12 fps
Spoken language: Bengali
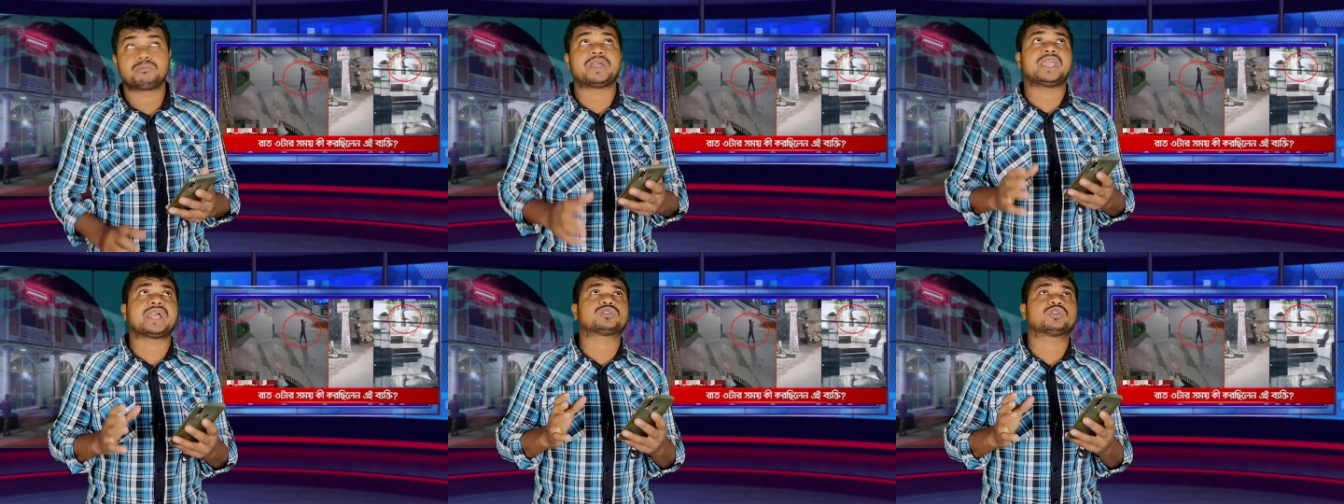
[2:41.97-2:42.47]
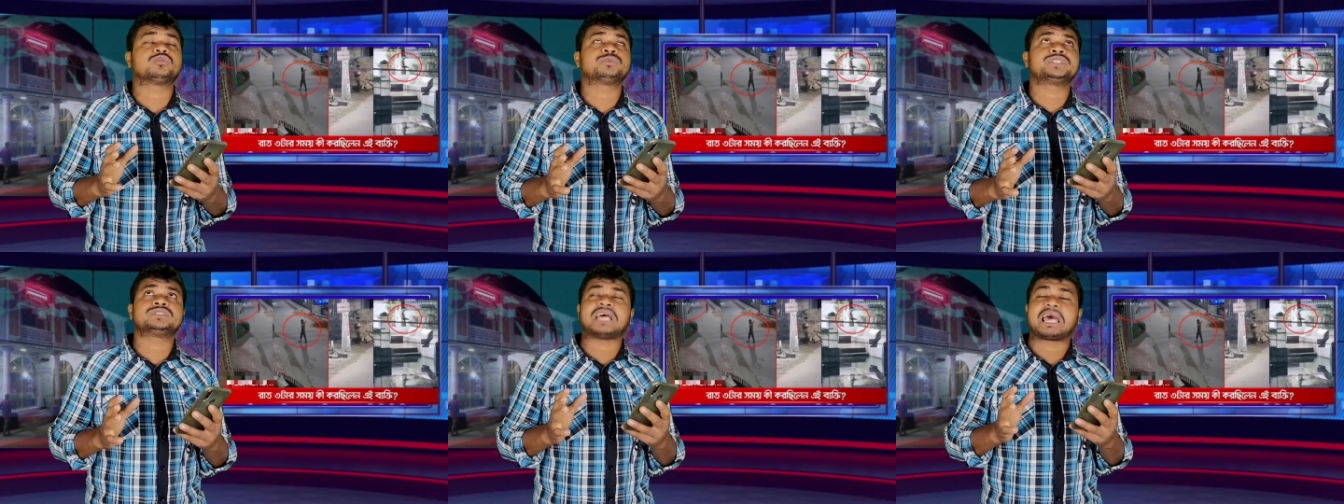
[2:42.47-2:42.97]
ভাই
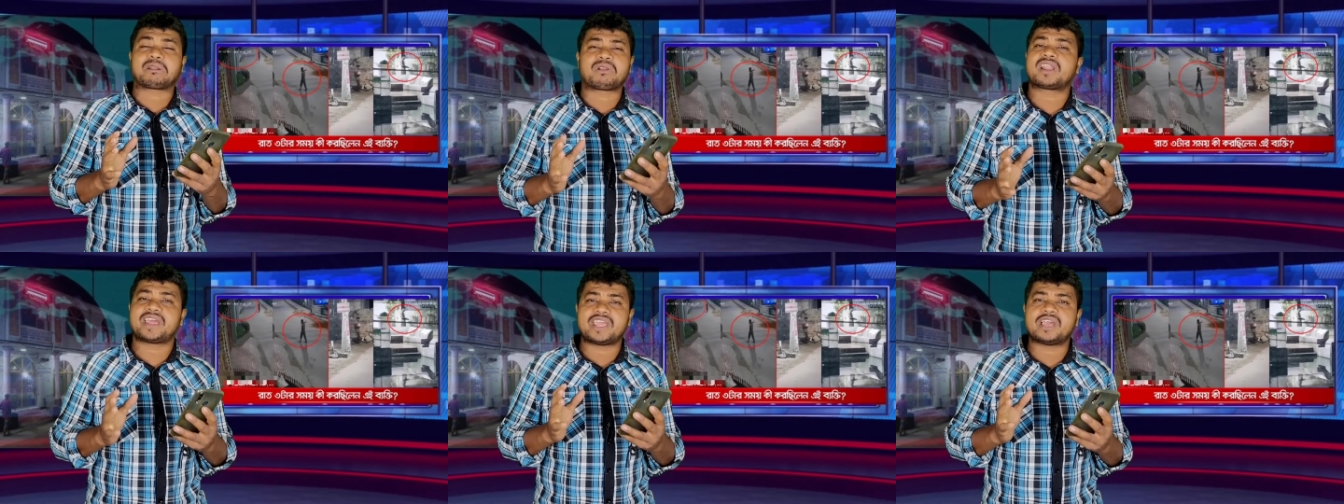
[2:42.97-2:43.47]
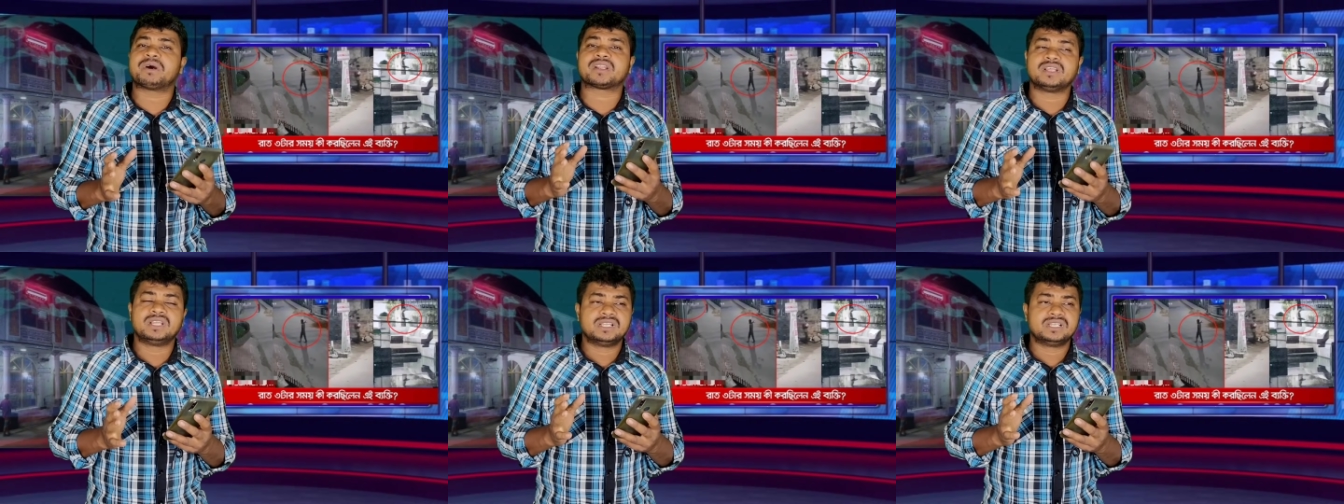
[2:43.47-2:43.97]
একদমই ধারণা নাই
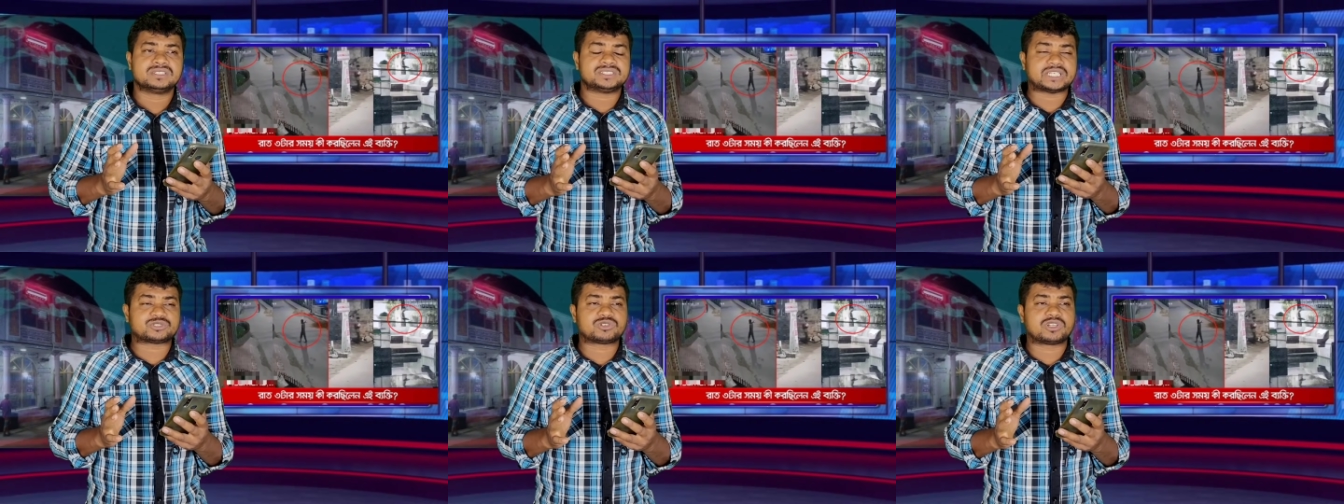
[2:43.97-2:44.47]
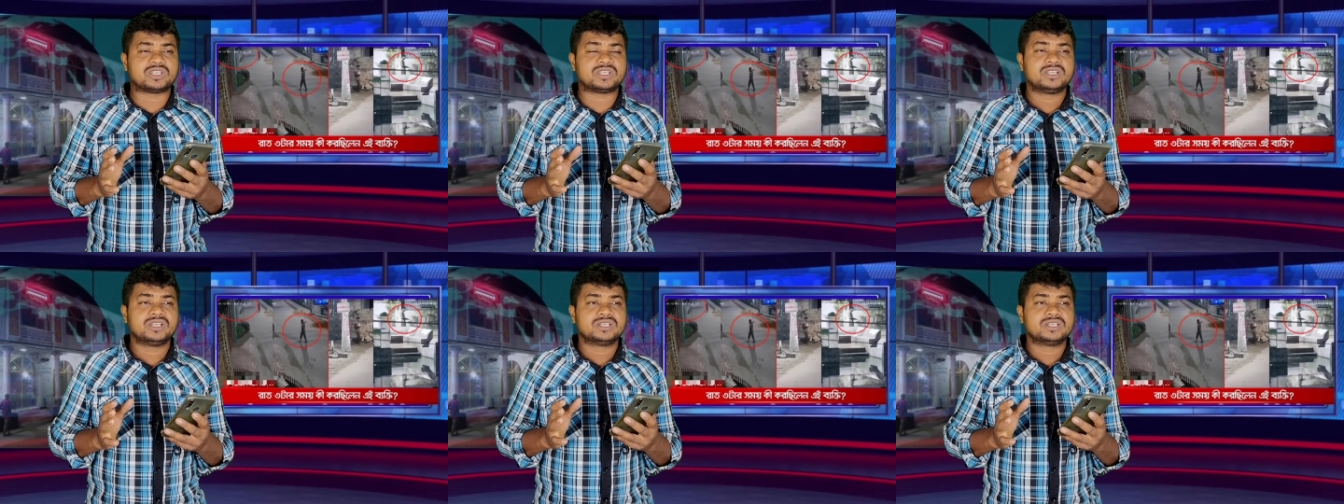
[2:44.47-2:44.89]
আমার যে আসলে